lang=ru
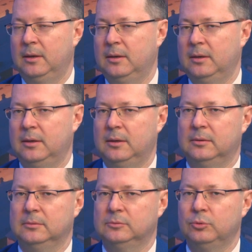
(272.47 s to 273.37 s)

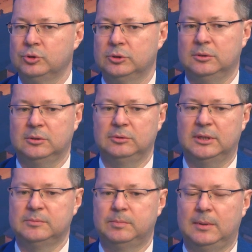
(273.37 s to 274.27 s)
Э, тоже у
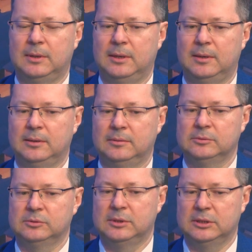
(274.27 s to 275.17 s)
нас
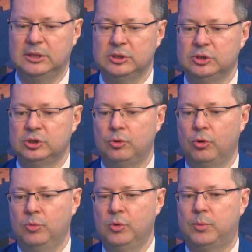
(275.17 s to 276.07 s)
по достаточно
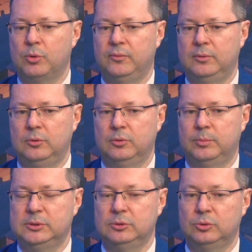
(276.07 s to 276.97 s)
широкому профилю
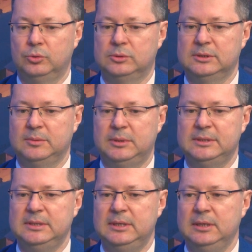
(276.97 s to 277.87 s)
патентуются
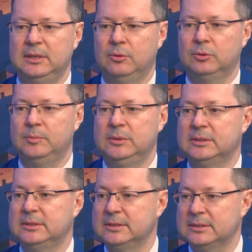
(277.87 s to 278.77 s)
изобретения от
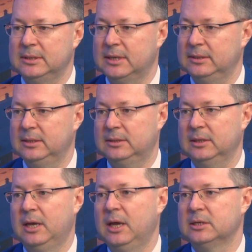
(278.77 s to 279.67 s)
медицинских каких-то